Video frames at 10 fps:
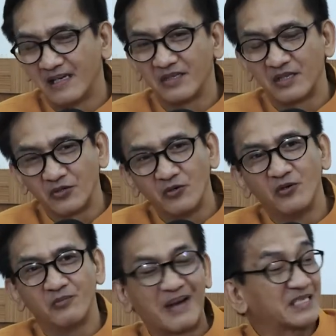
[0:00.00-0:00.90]
Ya
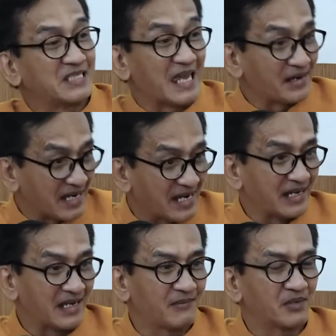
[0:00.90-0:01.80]
tentu pasti
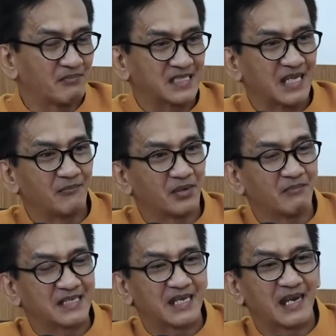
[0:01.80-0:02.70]
ada ya
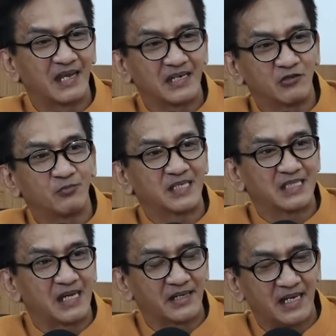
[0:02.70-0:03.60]
permasalahan-permasalahan itu
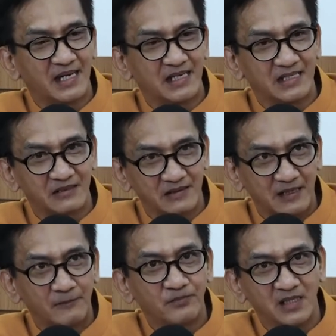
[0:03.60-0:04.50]
pasti ada gitu
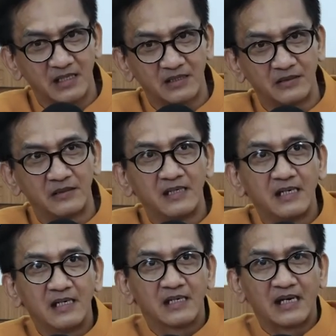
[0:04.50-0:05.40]
ya. Gitu.
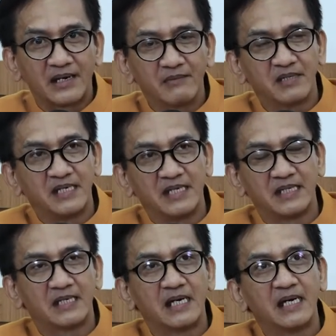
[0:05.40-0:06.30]
Karena begini,
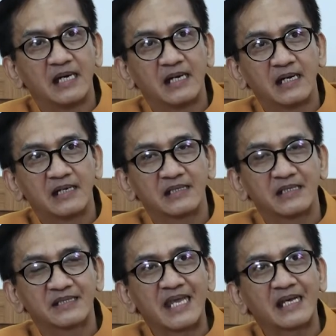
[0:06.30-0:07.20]
uh,
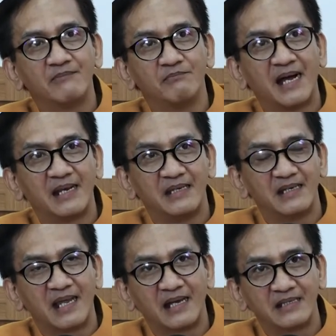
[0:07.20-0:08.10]
kita
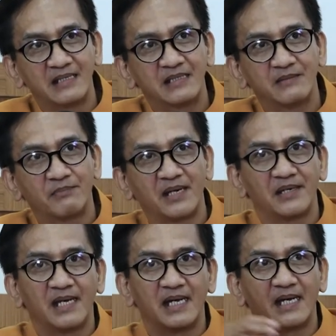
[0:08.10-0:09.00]
kembali lagi
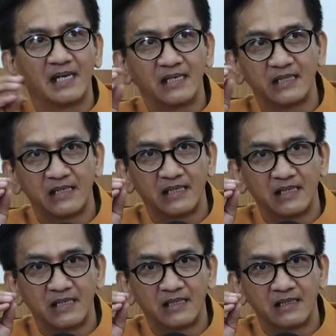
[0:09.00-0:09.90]
kepada
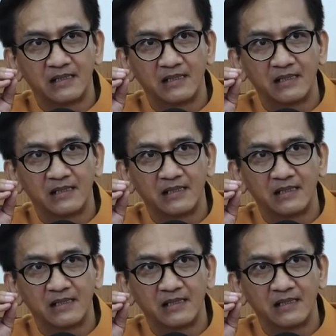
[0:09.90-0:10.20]
uh,